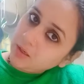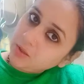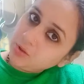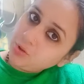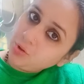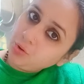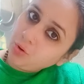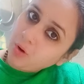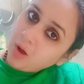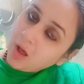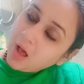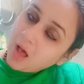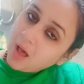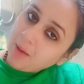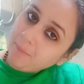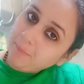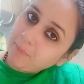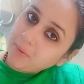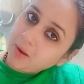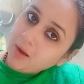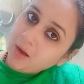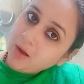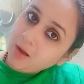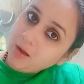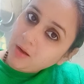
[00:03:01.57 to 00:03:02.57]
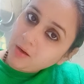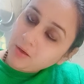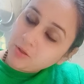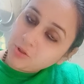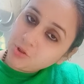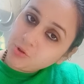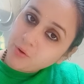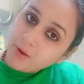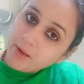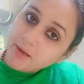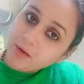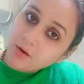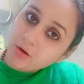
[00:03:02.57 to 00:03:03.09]
तो आपका
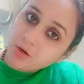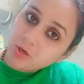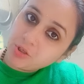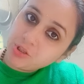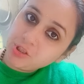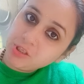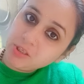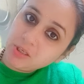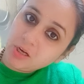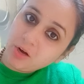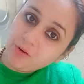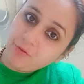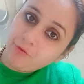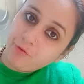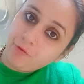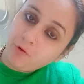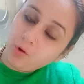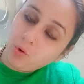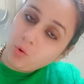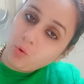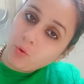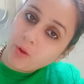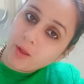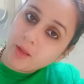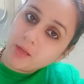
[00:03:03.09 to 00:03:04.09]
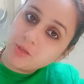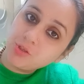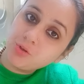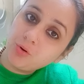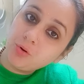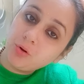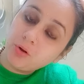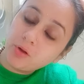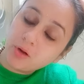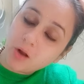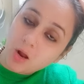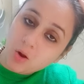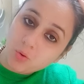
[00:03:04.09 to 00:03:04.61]
जो एनर्जी का फ्लो है जो
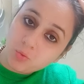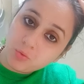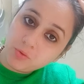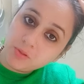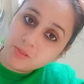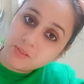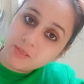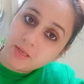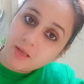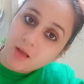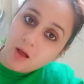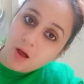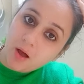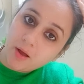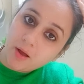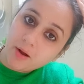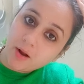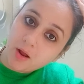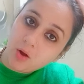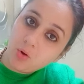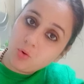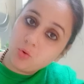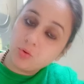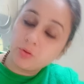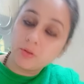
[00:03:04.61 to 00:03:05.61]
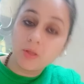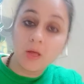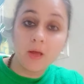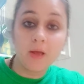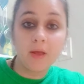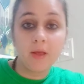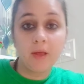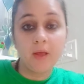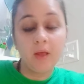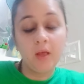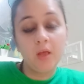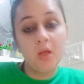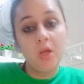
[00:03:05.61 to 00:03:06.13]
क्राउन से आ रहा होता
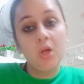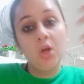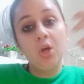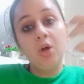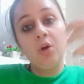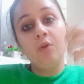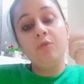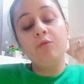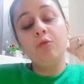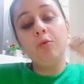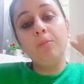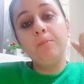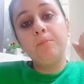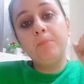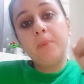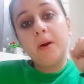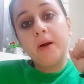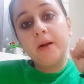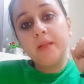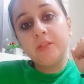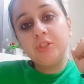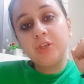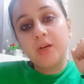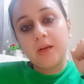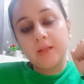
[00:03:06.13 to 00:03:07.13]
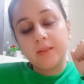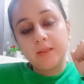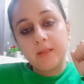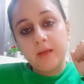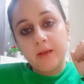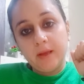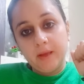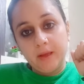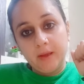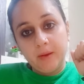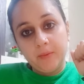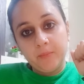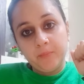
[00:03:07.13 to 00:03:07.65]
है वो बढ़ जाता
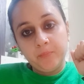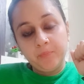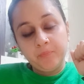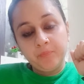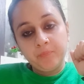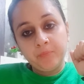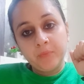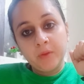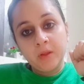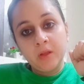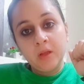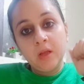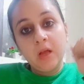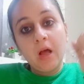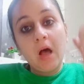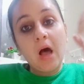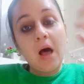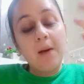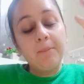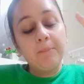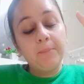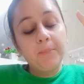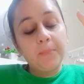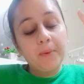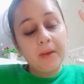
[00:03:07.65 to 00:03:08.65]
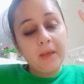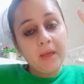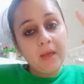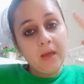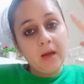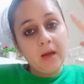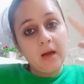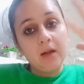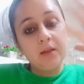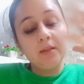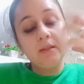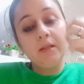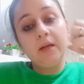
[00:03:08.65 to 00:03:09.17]
है आपके
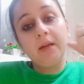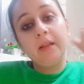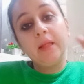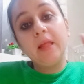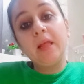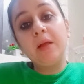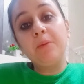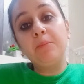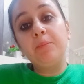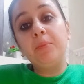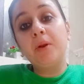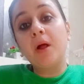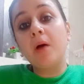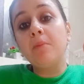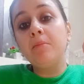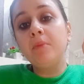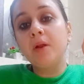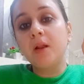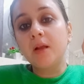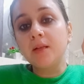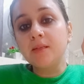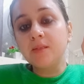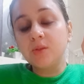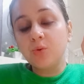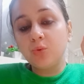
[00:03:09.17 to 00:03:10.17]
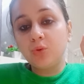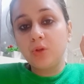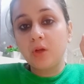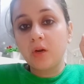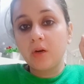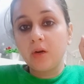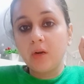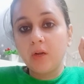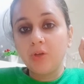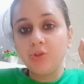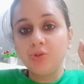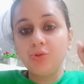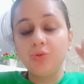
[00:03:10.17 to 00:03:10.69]
अंदर एक ब्रह्म रस
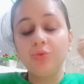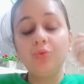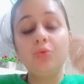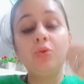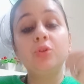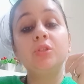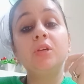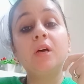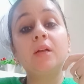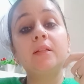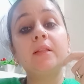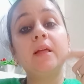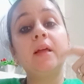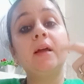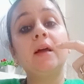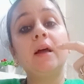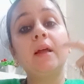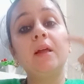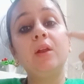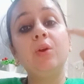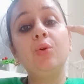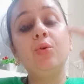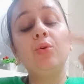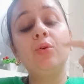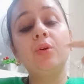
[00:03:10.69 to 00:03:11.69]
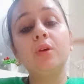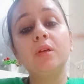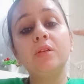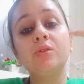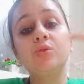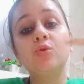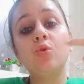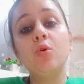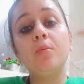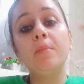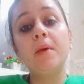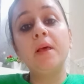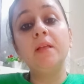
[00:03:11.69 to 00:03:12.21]
उतरना शुरू हो जाता है कई लोग
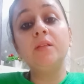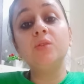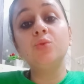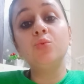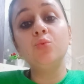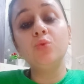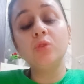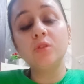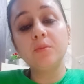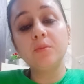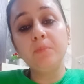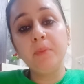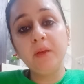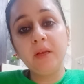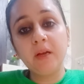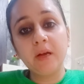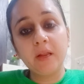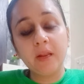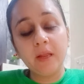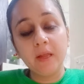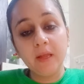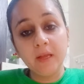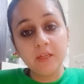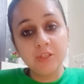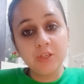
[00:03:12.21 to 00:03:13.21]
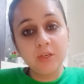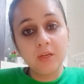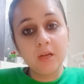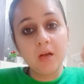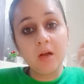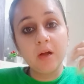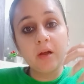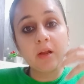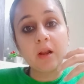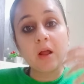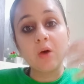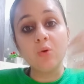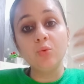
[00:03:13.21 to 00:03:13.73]
इसको महसूस भी करेंगे जिनका
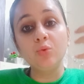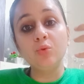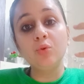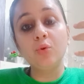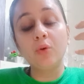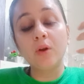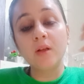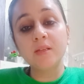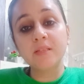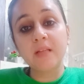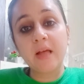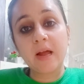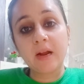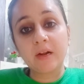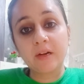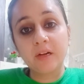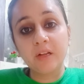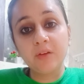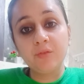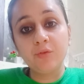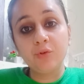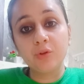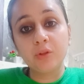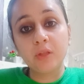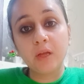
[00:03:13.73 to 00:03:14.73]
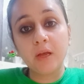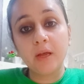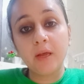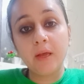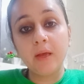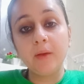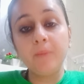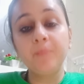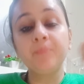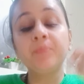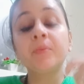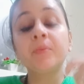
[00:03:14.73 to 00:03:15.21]
क्राउन थोड़ा सा एक्टिव होता है